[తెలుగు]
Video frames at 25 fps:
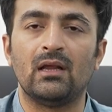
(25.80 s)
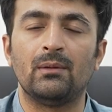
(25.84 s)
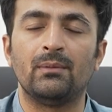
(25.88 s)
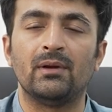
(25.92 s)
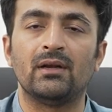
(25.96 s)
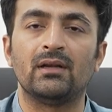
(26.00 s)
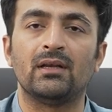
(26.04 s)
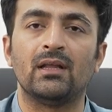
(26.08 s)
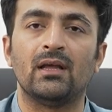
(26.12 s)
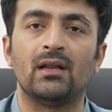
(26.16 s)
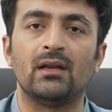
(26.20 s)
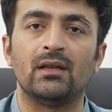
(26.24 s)
ఎలా
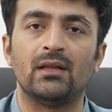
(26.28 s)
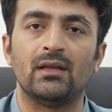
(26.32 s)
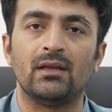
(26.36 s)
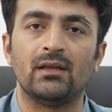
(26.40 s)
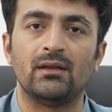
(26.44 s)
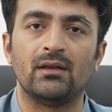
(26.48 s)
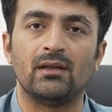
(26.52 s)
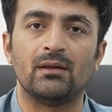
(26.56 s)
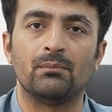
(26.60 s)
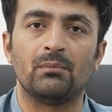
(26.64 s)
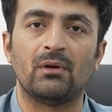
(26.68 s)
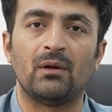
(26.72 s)
పెట్టాలి
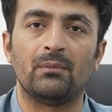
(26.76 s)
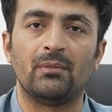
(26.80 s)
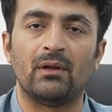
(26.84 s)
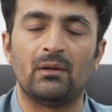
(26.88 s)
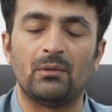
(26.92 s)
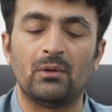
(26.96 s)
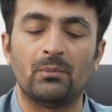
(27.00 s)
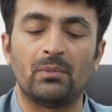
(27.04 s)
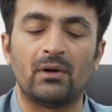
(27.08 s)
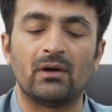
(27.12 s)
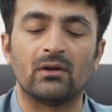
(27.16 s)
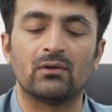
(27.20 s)
మా
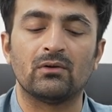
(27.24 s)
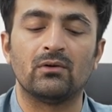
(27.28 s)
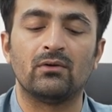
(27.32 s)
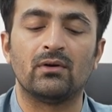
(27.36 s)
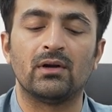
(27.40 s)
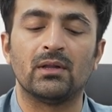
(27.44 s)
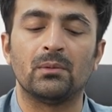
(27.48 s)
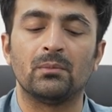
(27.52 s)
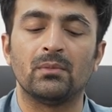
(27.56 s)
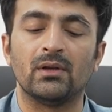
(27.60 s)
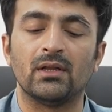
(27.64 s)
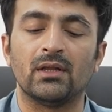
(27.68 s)
బేబీ
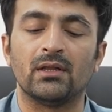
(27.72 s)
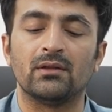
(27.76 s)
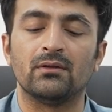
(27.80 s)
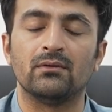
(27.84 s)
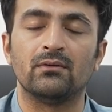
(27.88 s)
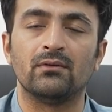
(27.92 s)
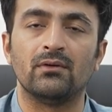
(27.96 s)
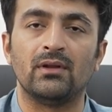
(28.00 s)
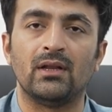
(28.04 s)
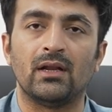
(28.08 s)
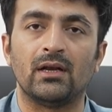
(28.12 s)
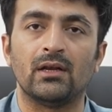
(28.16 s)
పడుకోవడం
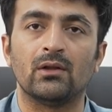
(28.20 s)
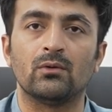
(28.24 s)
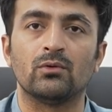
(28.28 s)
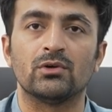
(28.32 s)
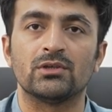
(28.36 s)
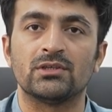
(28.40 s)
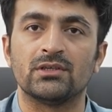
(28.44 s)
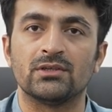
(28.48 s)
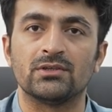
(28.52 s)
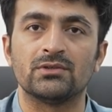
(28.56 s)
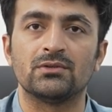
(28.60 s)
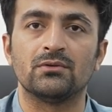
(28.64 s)
లేదు ఇలాంటి
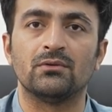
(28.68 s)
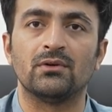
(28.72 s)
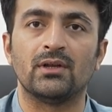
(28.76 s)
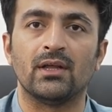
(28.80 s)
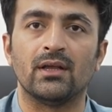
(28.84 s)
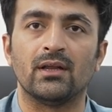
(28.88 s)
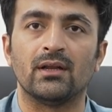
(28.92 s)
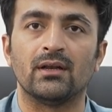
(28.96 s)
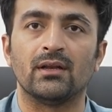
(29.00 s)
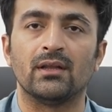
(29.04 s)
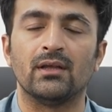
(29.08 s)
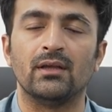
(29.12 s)
క్వశ్చన్స్
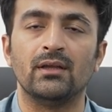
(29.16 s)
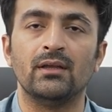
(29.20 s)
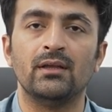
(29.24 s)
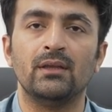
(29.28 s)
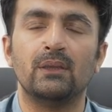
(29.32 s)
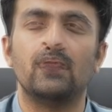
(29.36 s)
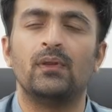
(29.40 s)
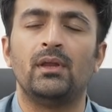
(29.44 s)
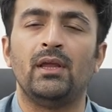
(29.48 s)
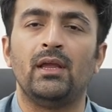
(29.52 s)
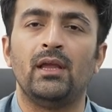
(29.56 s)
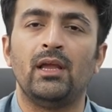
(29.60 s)
ఉంటాయండి
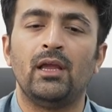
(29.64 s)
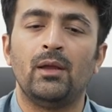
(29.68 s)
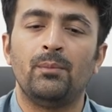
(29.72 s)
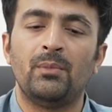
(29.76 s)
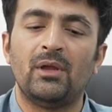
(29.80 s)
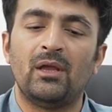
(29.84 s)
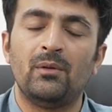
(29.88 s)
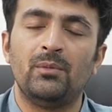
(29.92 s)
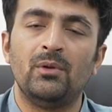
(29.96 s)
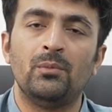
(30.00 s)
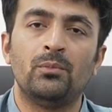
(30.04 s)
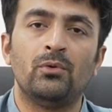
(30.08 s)
ఏ
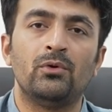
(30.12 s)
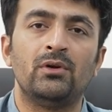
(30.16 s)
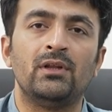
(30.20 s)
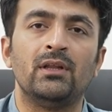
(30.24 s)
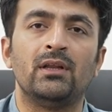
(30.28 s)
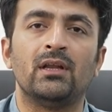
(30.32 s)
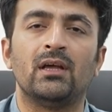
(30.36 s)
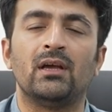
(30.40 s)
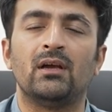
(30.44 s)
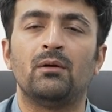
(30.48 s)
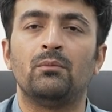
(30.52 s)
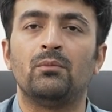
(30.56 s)
బేబీ
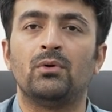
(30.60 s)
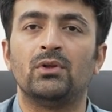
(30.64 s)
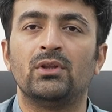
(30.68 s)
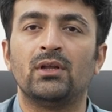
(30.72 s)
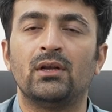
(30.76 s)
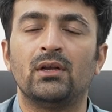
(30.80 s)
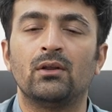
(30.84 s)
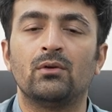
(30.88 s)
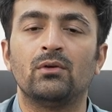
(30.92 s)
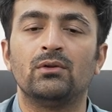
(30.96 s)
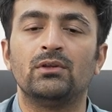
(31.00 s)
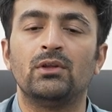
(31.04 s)
పుట్టినా
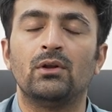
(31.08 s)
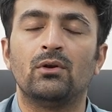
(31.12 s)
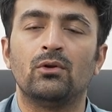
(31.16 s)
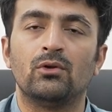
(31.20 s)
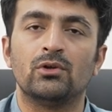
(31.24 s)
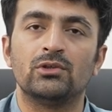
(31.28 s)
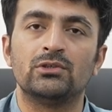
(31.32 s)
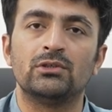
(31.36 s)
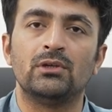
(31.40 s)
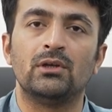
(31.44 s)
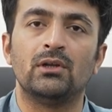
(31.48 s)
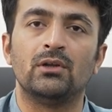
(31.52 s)
మొదటి కొద్ది
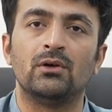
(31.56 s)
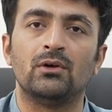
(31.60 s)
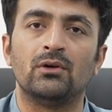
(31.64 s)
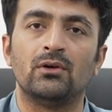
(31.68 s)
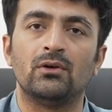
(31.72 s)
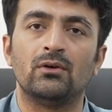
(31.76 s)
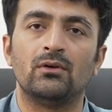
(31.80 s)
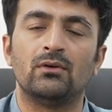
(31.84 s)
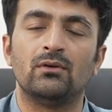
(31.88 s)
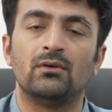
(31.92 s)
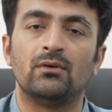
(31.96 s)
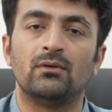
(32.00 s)
రోజుల్లో
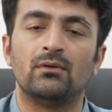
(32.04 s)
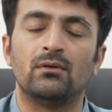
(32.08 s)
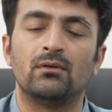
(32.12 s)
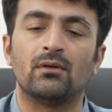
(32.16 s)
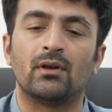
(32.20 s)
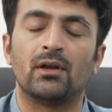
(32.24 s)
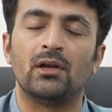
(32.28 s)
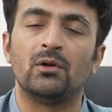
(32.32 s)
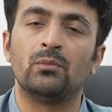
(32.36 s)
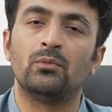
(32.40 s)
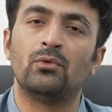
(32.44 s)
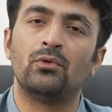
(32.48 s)

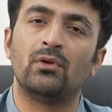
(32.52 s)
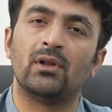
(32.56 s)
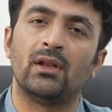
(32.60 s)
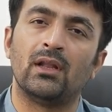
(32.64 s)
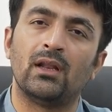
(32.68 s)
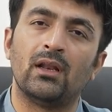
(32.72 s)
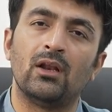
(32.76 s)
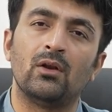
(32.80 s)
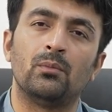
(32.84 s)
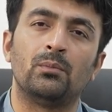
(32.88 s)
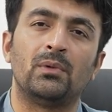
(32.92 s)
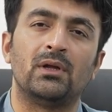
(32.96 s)
రెండు మూడు
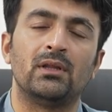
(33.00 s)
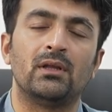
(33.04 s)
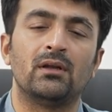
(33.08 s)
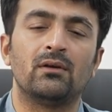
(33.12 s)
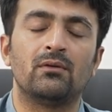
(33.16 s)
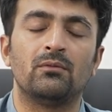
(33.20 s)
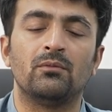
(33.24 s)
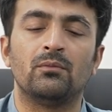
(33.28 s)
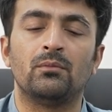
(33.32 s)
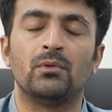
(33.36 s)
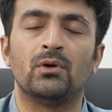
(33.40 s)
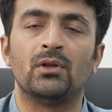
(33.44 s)
నెలలు
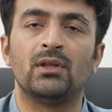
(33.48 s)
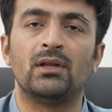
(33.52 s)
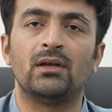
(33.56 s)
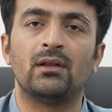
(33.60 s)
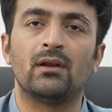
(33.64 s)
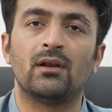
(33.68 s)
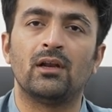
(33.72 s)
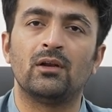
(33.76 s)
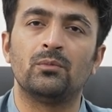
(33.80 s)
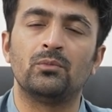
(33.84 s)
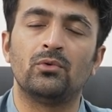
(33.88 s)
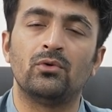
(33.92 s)
మొదటి
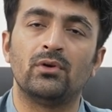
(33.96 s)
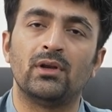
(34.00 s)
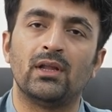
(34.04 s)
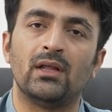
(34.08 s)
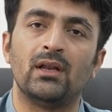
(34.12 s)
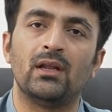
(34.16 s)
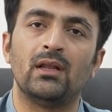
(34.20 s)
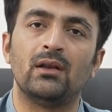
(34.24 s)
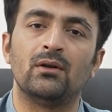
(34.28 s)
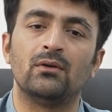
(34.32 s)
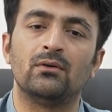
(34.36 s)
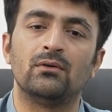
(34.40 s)
మొదటి రెండు మూడు
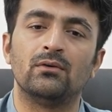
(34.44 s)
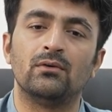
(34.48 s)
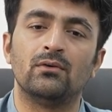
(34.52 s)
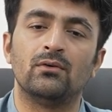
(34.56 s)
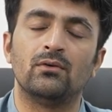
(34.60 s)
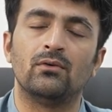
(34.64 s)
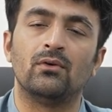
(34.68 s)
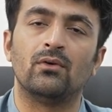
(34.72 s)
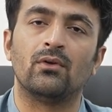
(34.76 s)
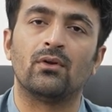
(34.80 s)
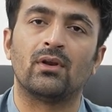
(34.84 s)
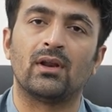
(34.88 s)
నెలలు
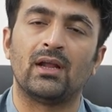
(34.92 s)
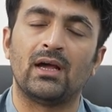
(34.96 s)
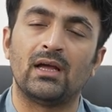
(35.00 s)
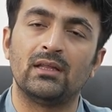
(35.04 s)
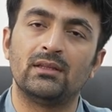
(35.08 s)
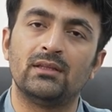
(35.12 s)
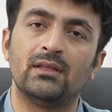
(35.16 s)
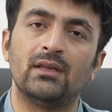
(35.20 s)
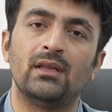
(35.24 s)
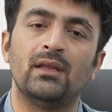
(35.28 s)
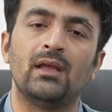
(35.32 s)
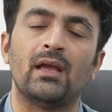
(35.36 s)

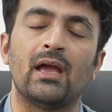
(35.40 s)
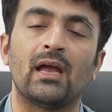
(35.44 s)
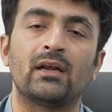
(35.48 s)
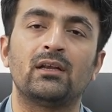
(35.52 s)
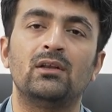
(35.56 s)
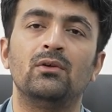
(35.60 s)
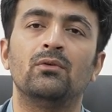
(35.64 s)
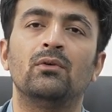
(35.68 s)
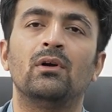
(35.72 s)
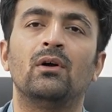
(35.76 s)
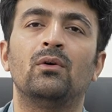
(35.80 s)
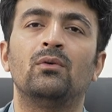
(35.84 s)
రాత్రి
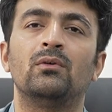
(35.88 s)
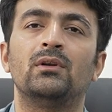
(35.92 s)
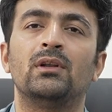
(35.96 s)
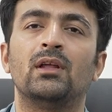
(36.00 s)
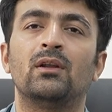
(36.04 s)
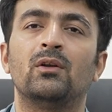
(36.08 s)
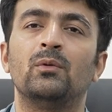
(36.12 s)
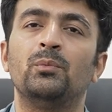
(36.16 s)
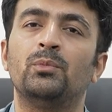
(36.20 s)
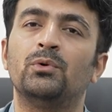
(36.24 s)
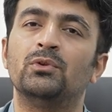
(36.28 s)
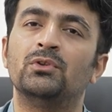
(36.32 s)
యాక్టివ్గా
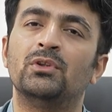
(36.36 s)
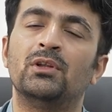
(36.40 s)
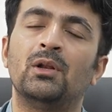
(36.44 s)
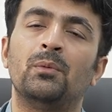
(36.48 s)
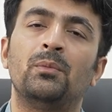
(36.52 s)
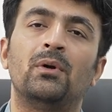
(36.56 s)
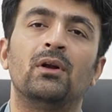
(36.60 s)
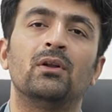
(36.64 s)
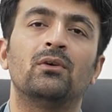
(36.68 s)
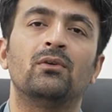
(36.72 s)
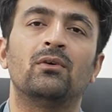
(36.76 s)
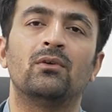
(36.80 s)
ఉంటారు పొద్దున
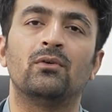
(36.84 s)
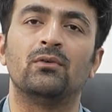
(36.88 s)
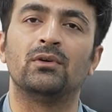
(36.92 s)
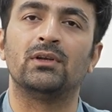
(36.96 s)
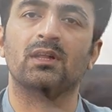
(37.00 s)
పడుకొని